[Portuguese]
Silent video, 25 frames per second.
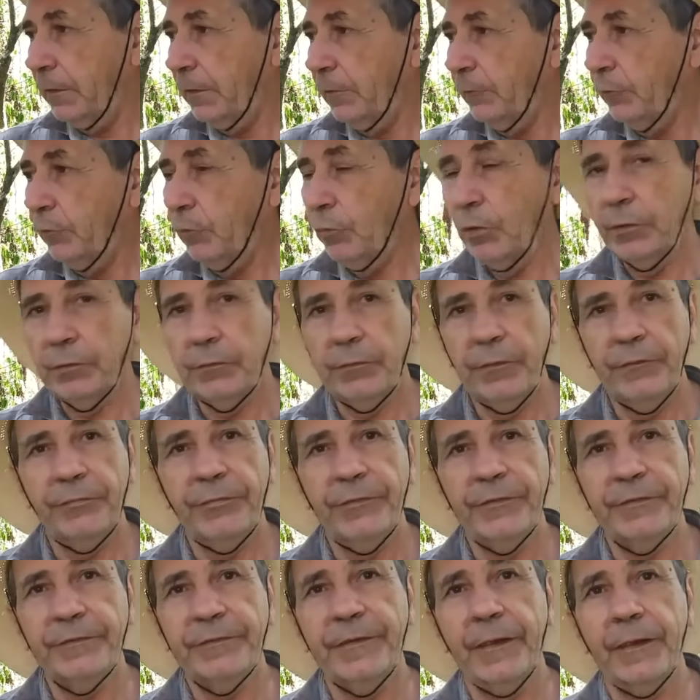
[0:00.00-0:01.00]
muito
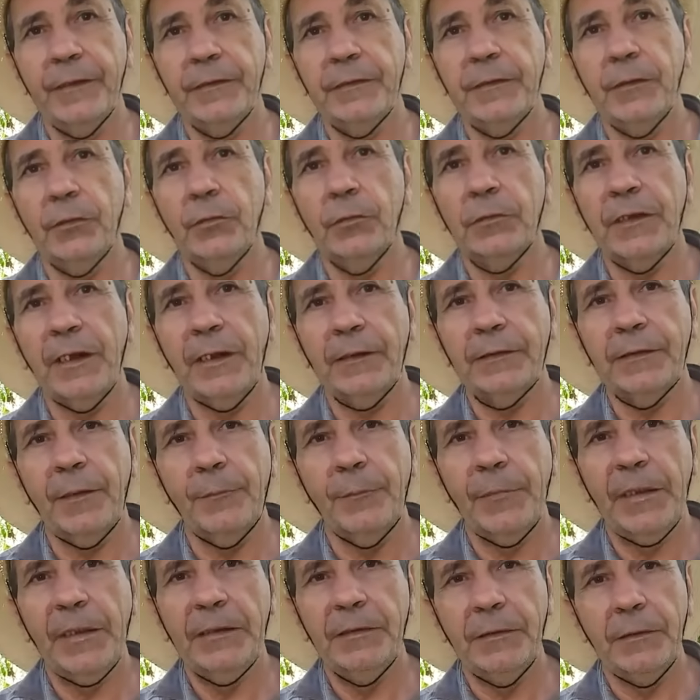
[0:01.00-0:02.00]
eficiente no
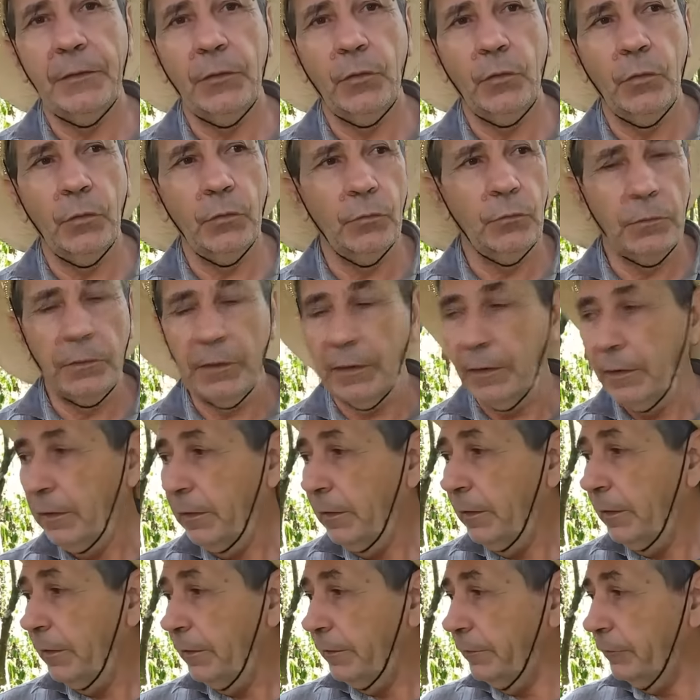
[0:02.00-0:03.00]
tratamento de coluna.
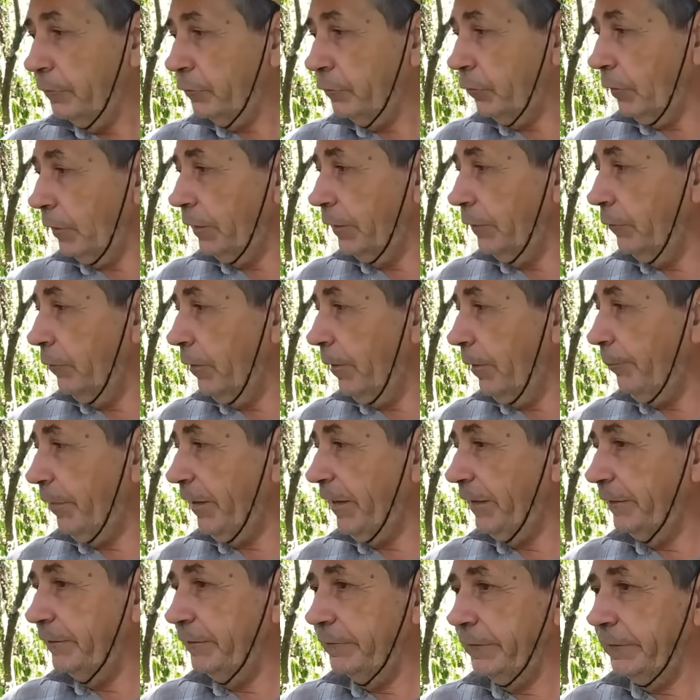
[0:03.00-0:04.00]
Isso aqui eu
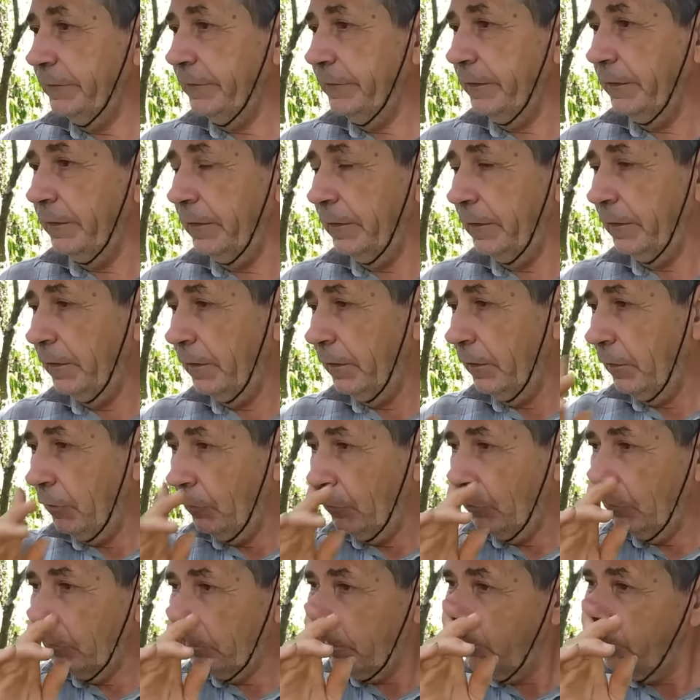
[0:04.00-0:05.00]
aprendi
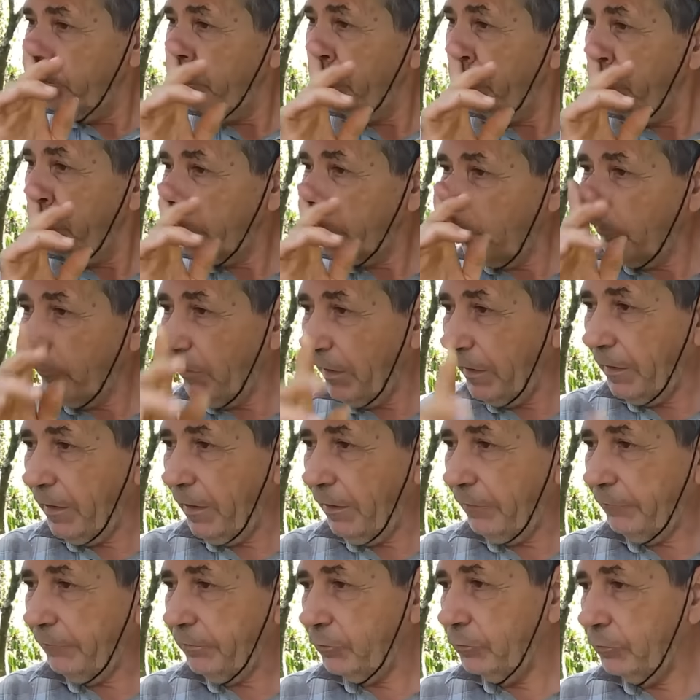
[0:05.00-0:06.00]
no tempo que eu
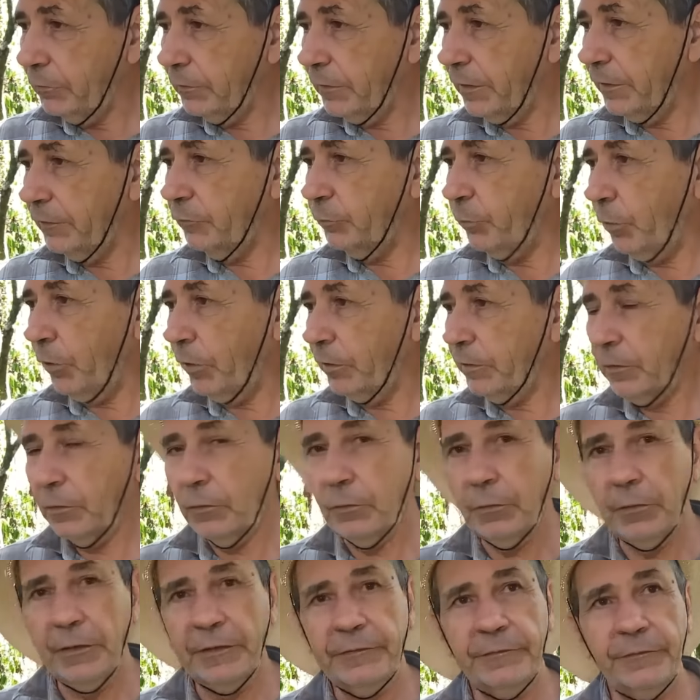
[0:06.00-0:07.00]
trabalhava com transporte
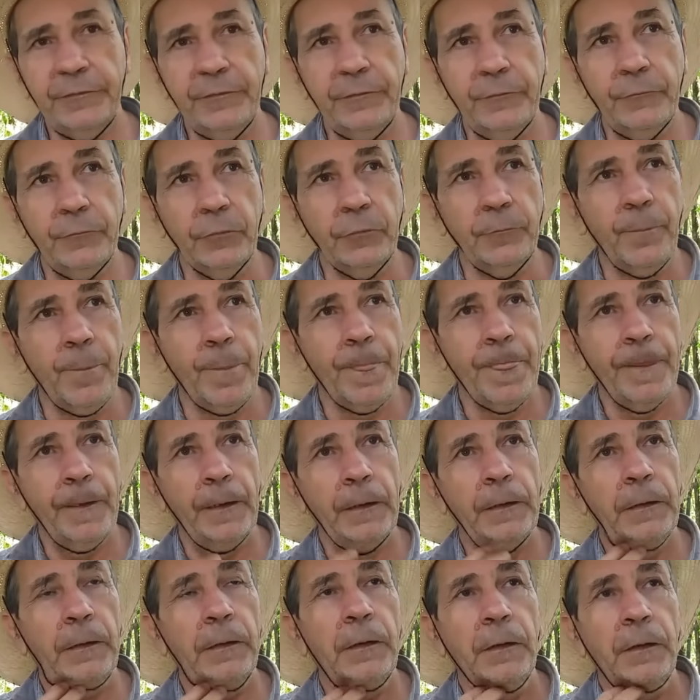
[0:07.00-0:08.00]
coletivo
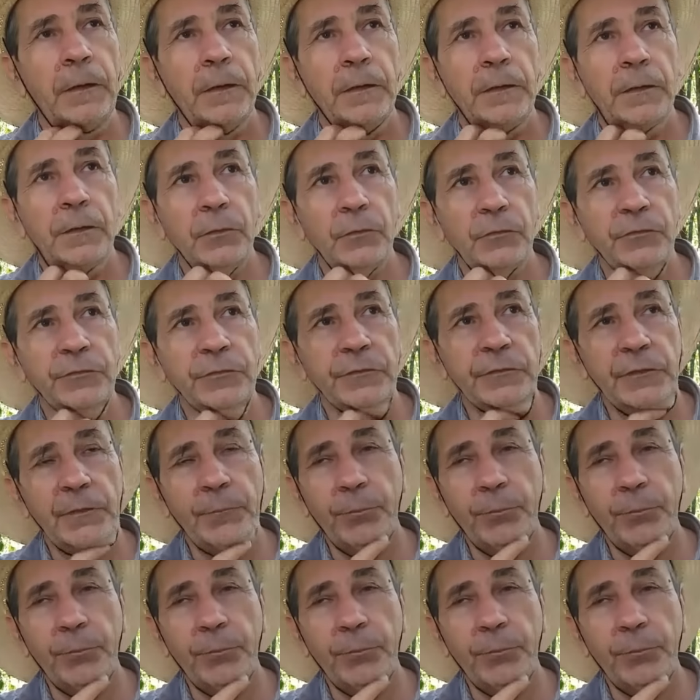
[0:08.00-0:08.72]
eu tinha